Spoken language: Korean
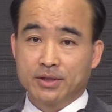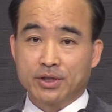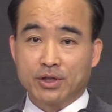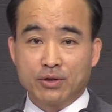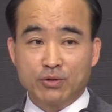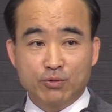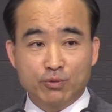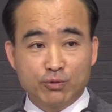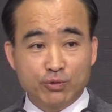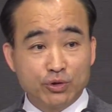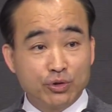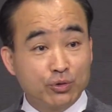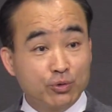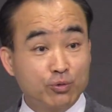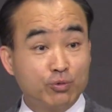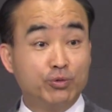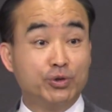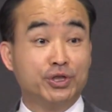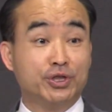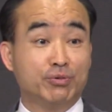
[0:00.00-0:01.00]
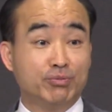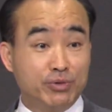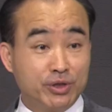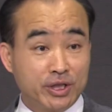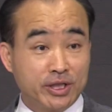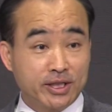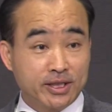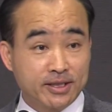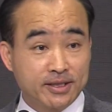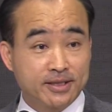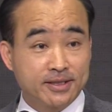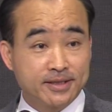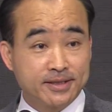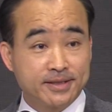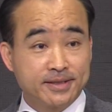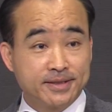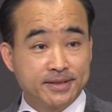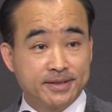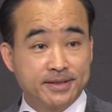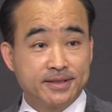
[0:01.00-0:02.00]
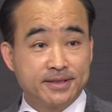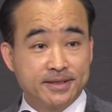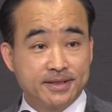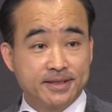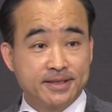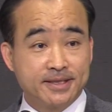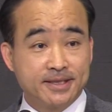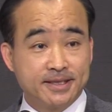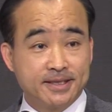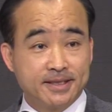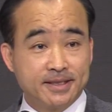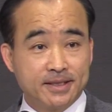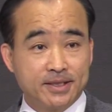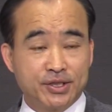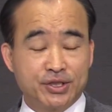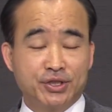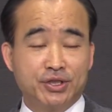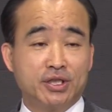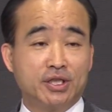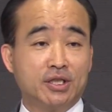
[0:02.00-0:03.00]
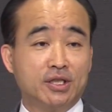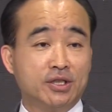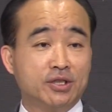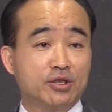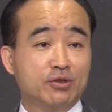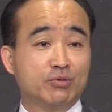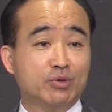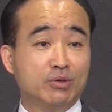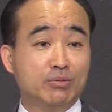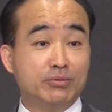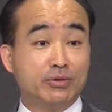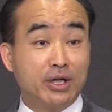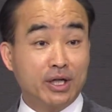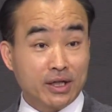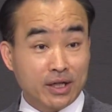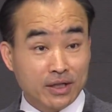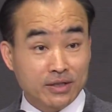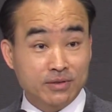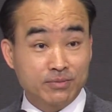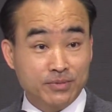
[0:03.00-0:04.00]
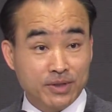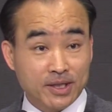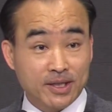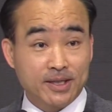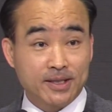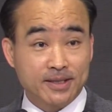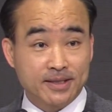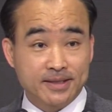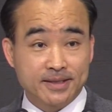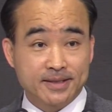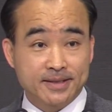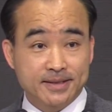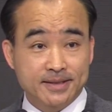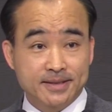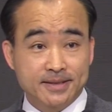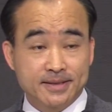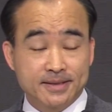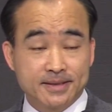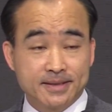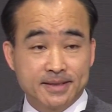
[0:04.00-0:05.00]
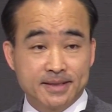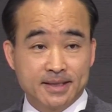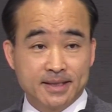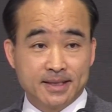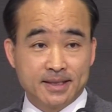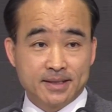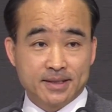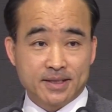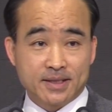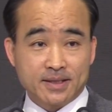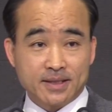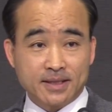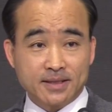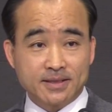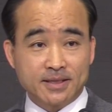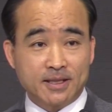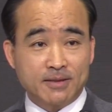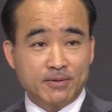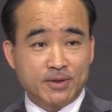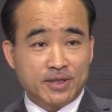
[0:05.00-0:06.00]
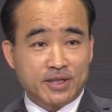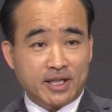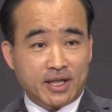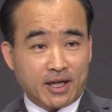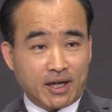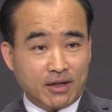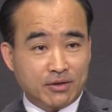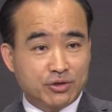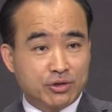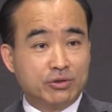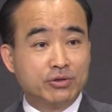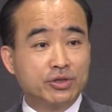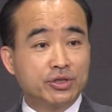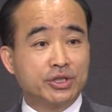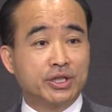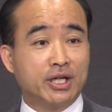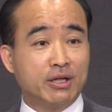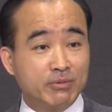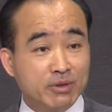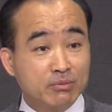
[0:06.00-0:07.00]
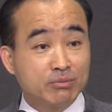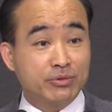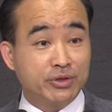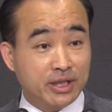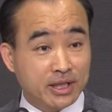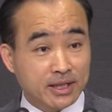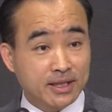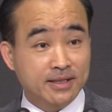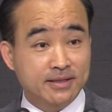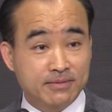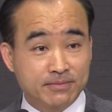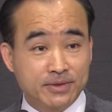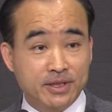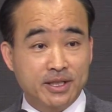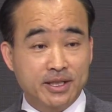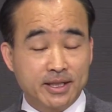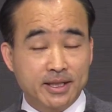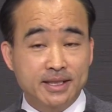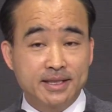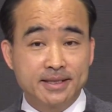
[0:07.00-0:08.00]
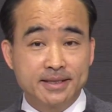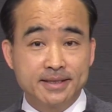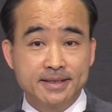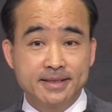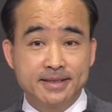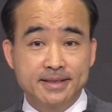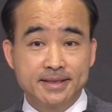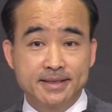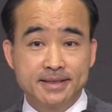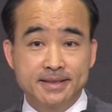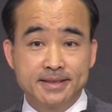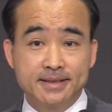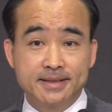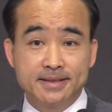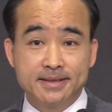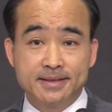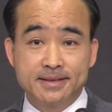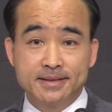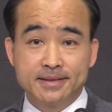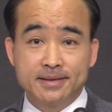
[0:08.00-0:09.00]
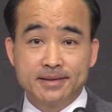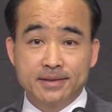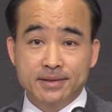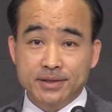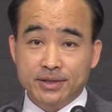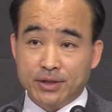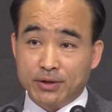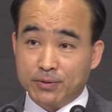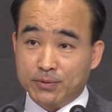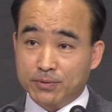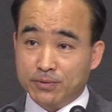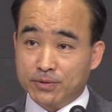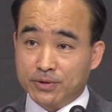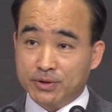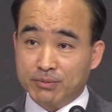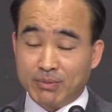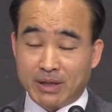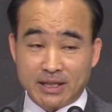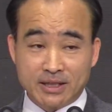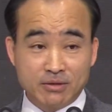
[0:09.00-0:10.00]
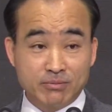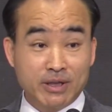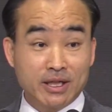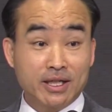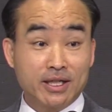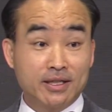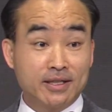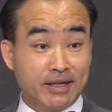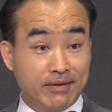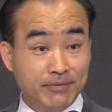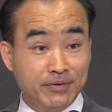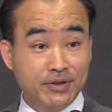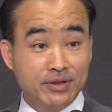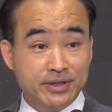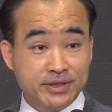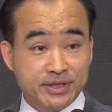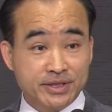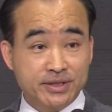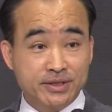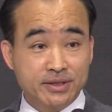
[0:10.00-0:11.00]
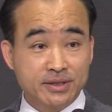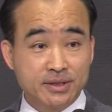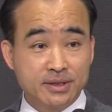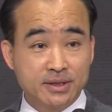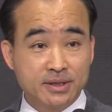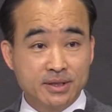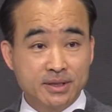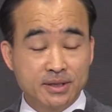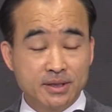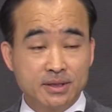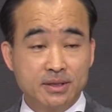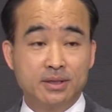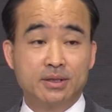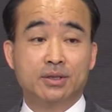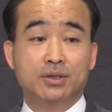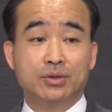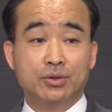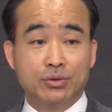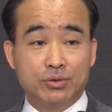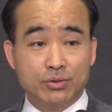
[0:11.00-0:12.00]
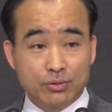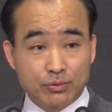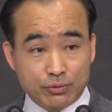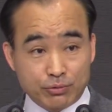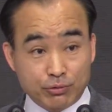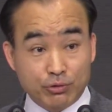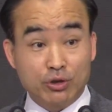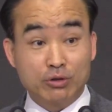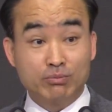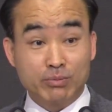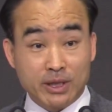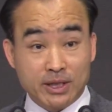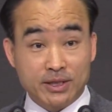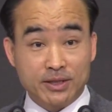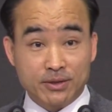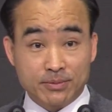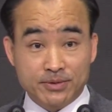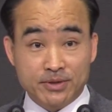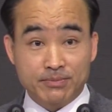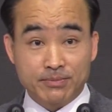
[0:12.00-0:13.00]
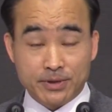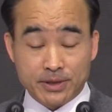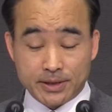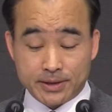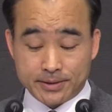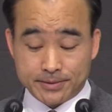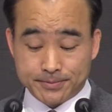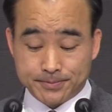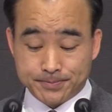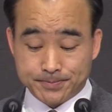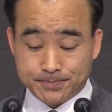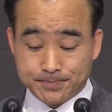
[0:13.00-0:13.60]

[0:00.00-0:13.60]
결국은 구원입니다. 천하를 얻으면 뭐 하겠습니까? 세상 사람들이 다 존경하면 뭐 하겠습니까? 결국은 마지막에 남는 것은 구원밖에 없습니다.